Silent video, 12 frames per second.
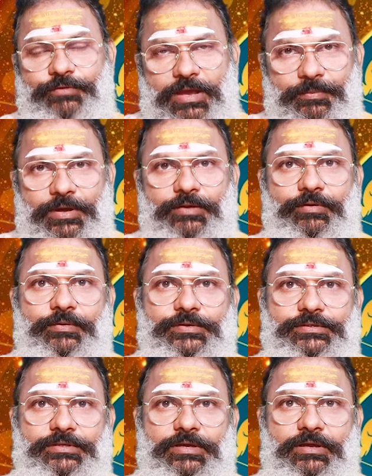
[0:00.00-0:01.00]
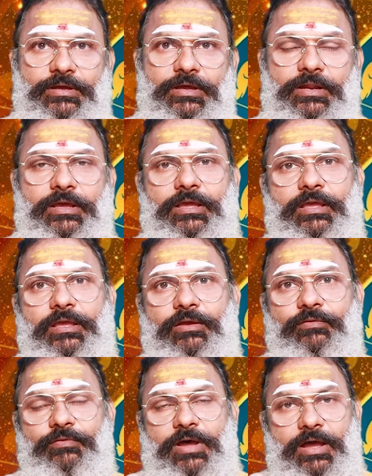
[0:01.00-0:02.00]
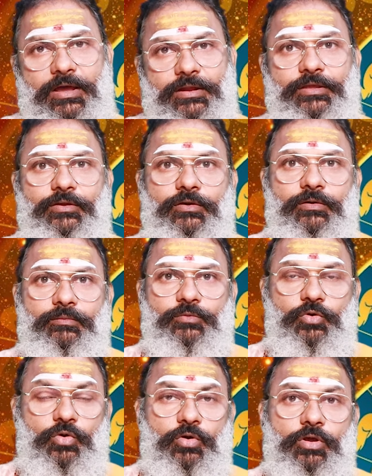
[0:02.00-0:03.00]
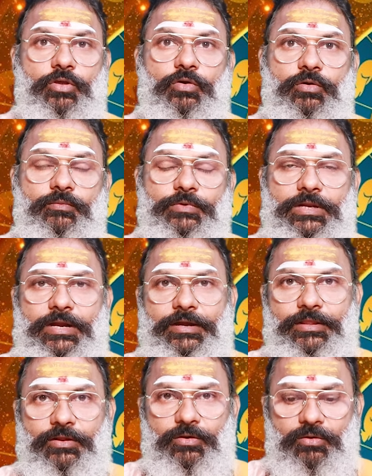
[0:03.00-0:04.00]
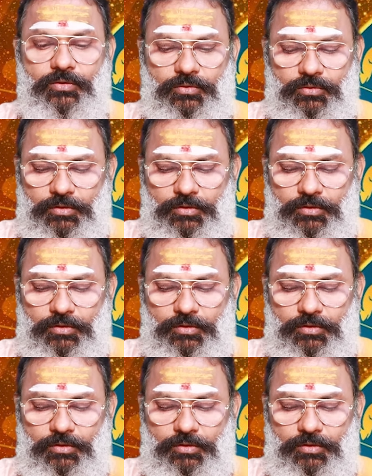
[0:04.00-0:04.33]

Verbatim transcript: వ్యాపార వ్యవస్థ అలాగే వాహన యోగం గృహయోగం ఇలాంటి ఎన్నో